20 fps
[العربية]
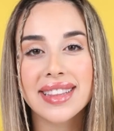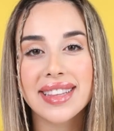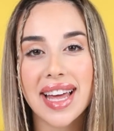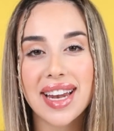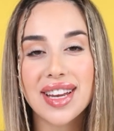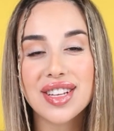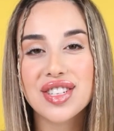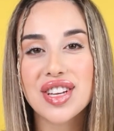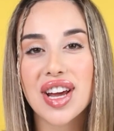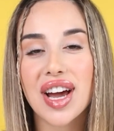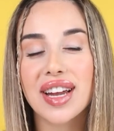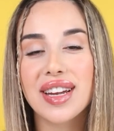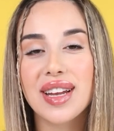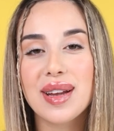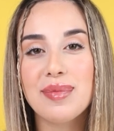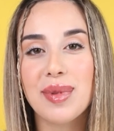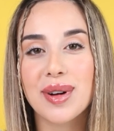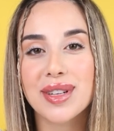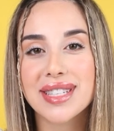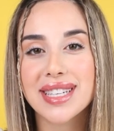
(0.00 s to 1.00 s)
ثالث شغله
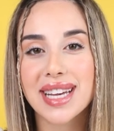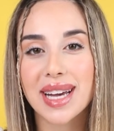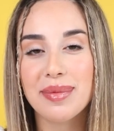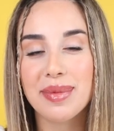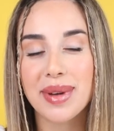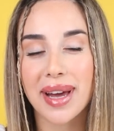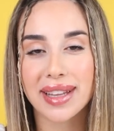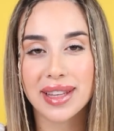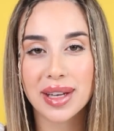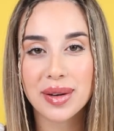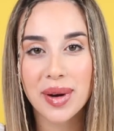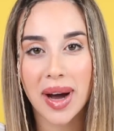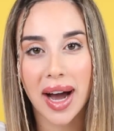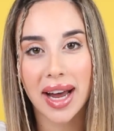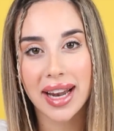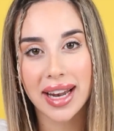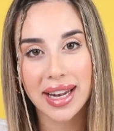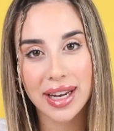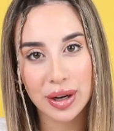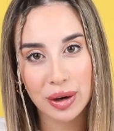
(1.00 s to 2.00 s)
البطيخ بيحتوي
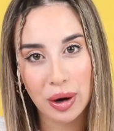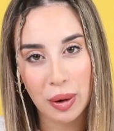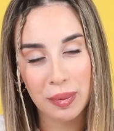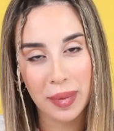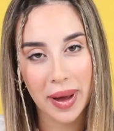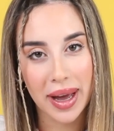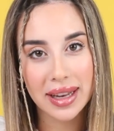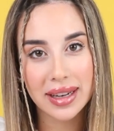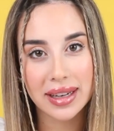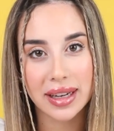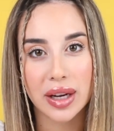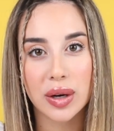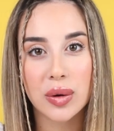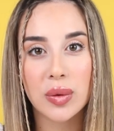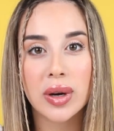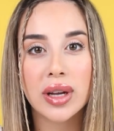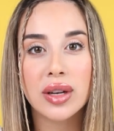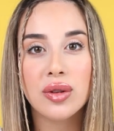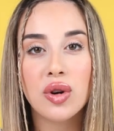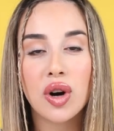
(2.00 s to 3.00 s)
على الليكوبان اللي هو
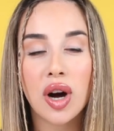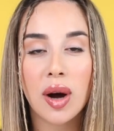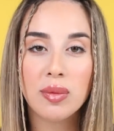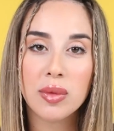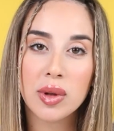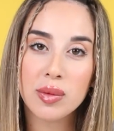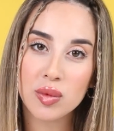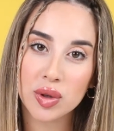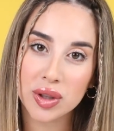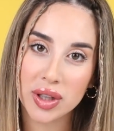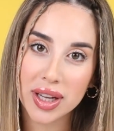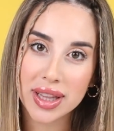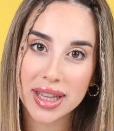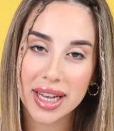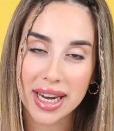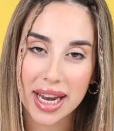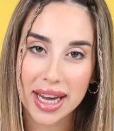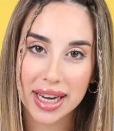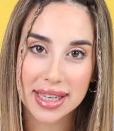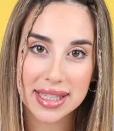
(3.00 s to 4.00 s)
نوع من مضاد
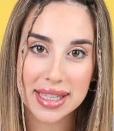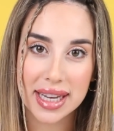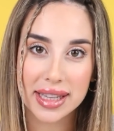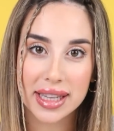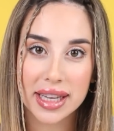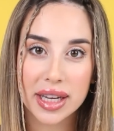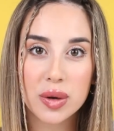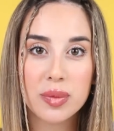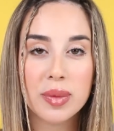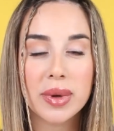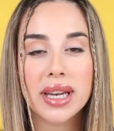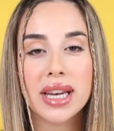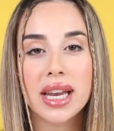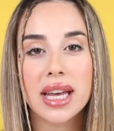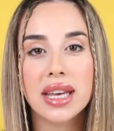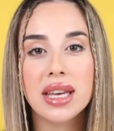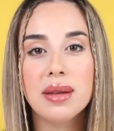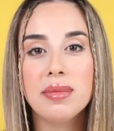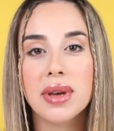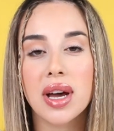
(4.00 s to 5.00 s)
للاكسده
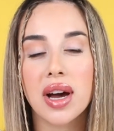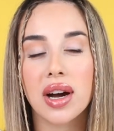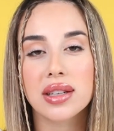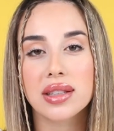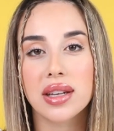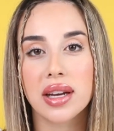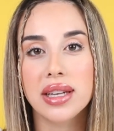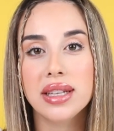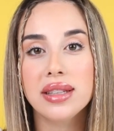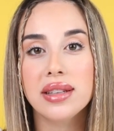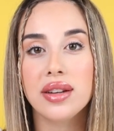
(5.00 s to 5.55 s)
ومنلاقيه باكثريه